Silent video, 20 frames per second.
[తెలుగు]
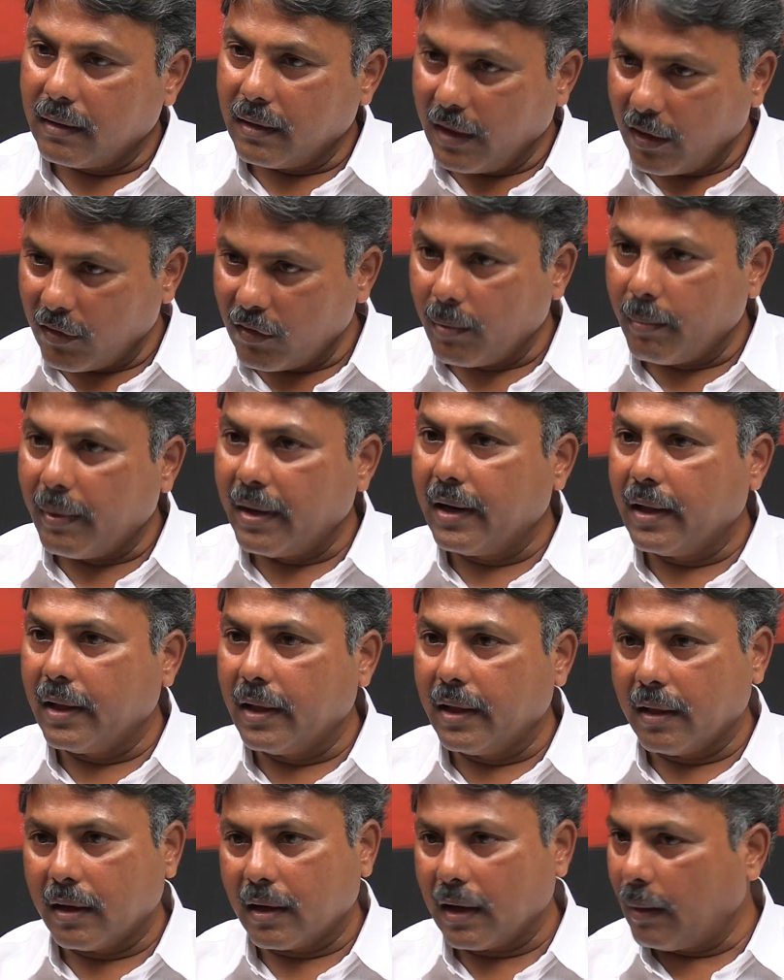నేదురుమల్లి
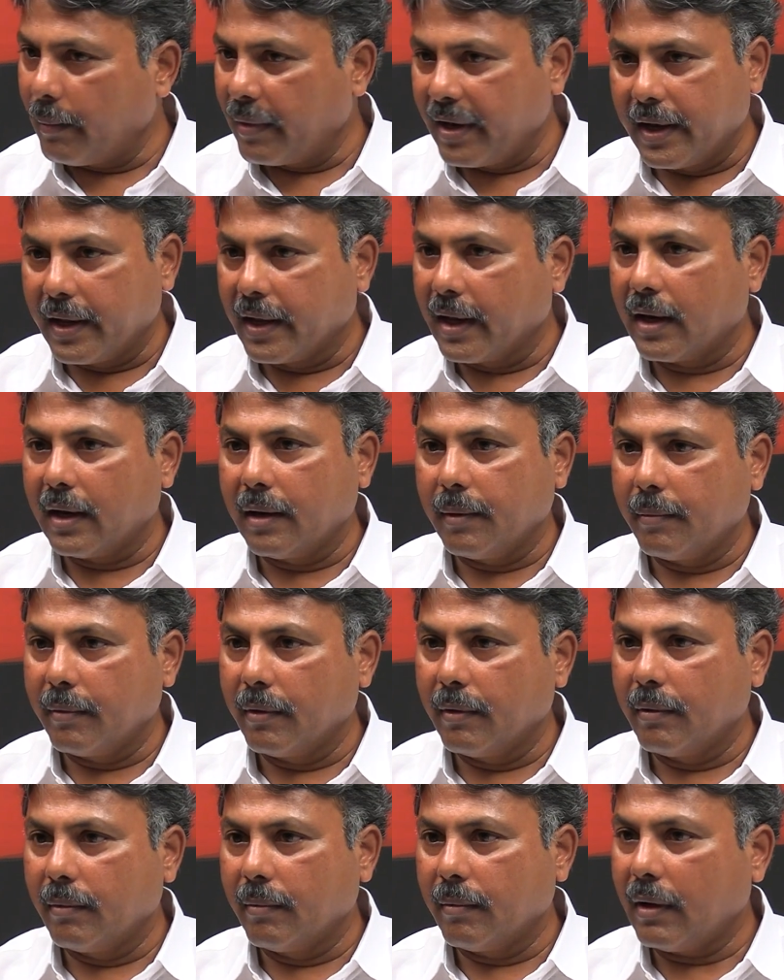రామరెడ్డి గారిని
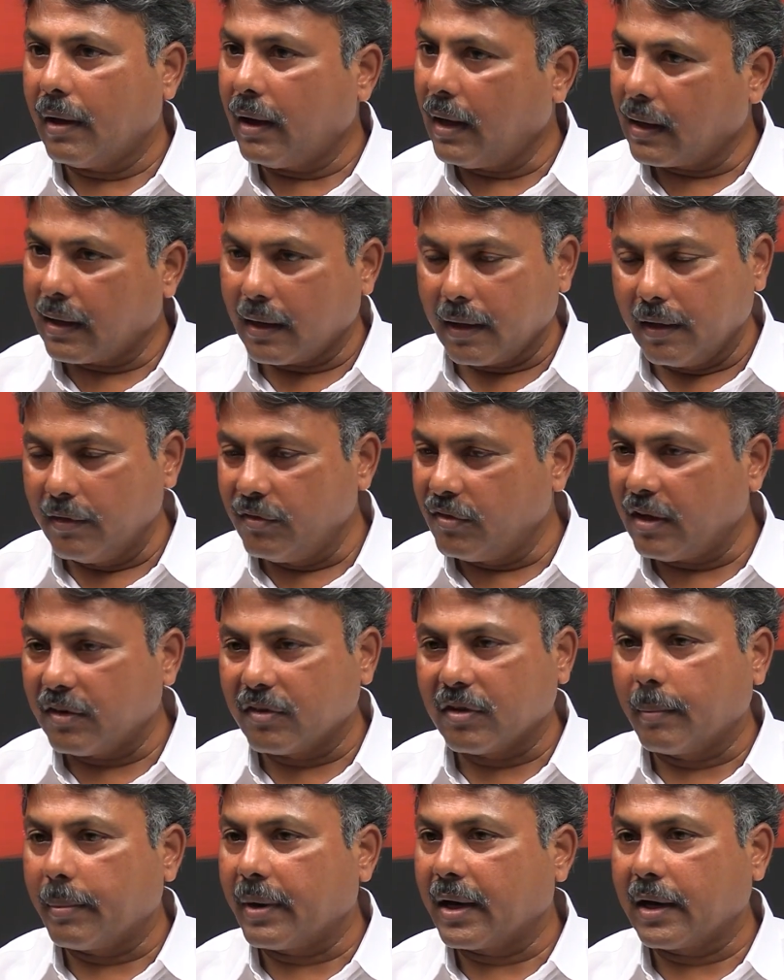అక్కడ
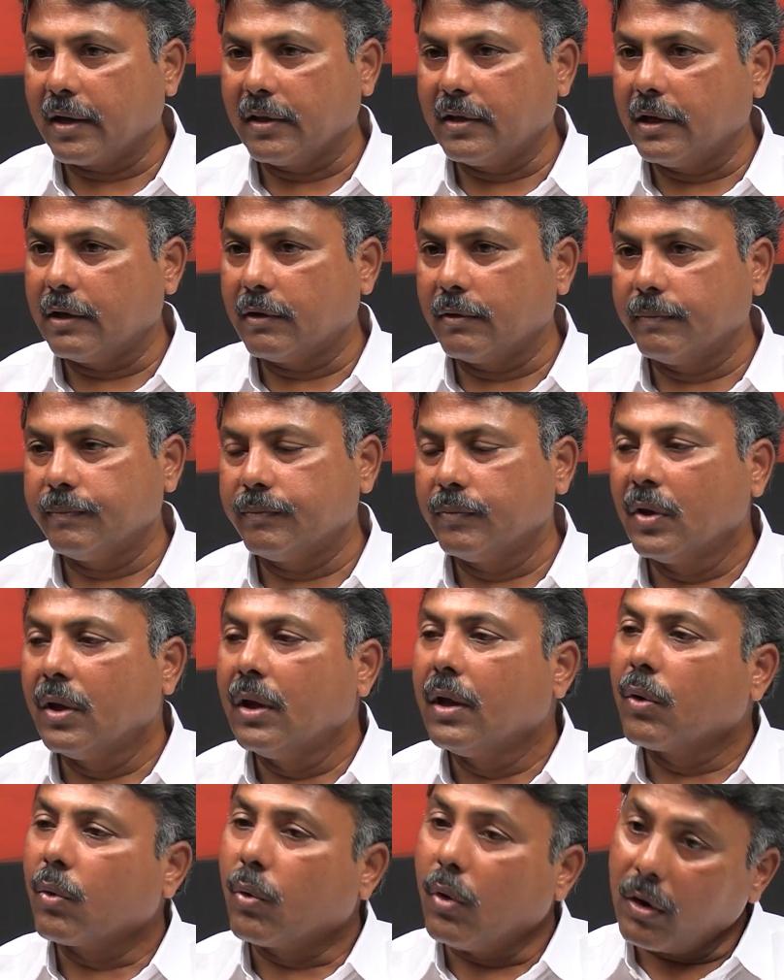ఇన్ఛార్జ్గా ప్రకటన చేయడం
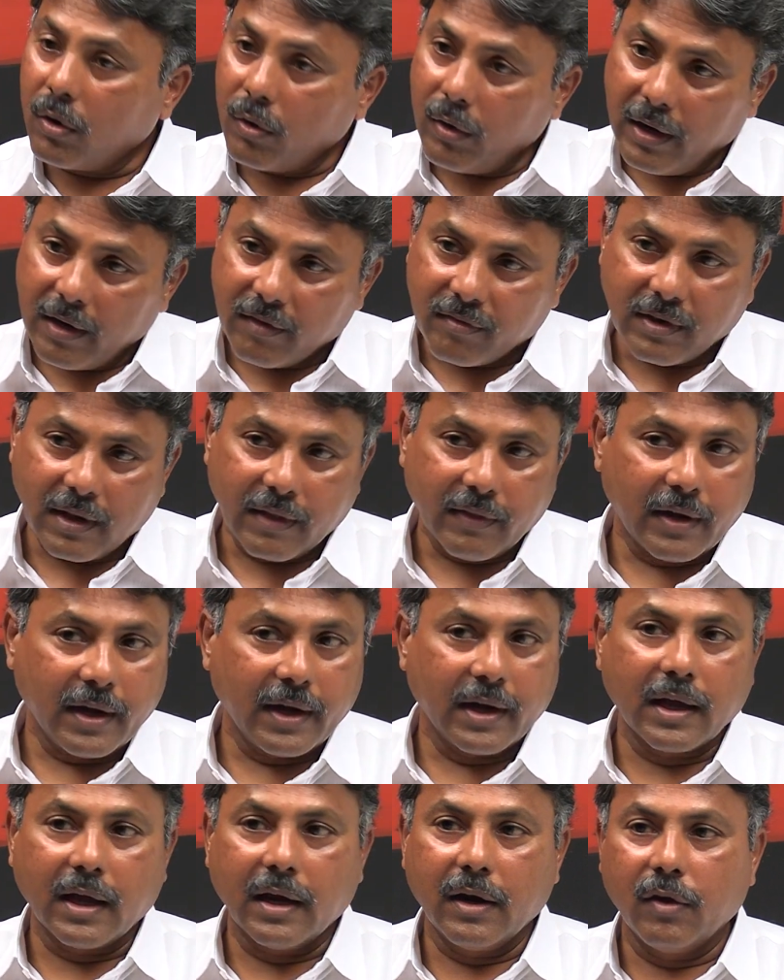కోటరెడ్డి శ్రీధర్
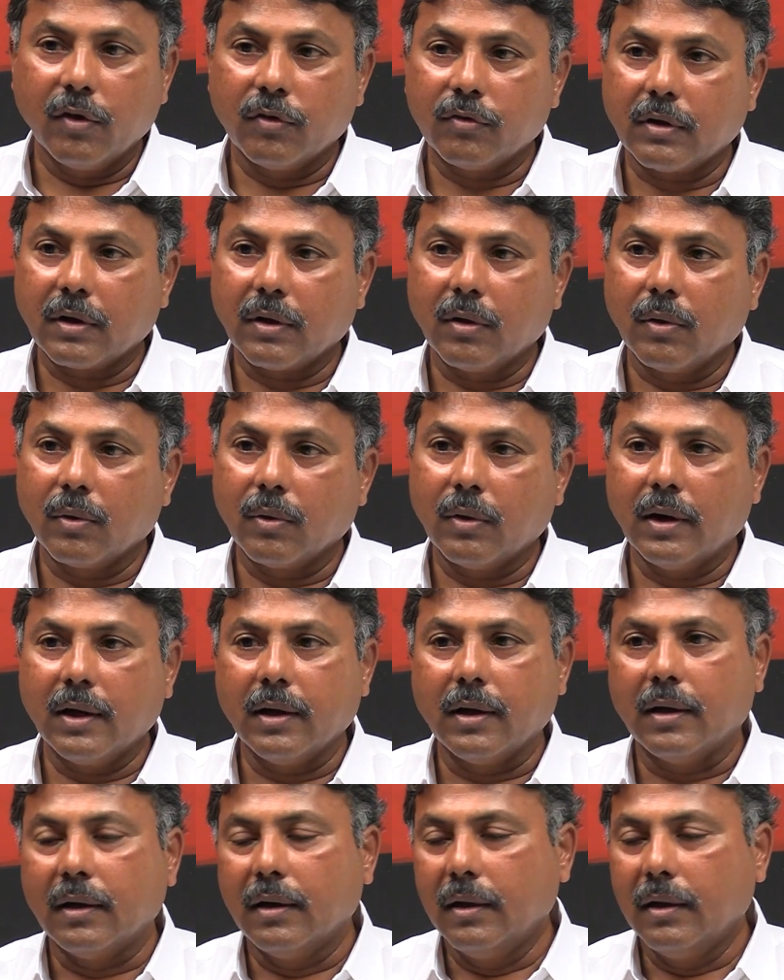రెడ్డి గారి నియోజకవర్గంలో కూడా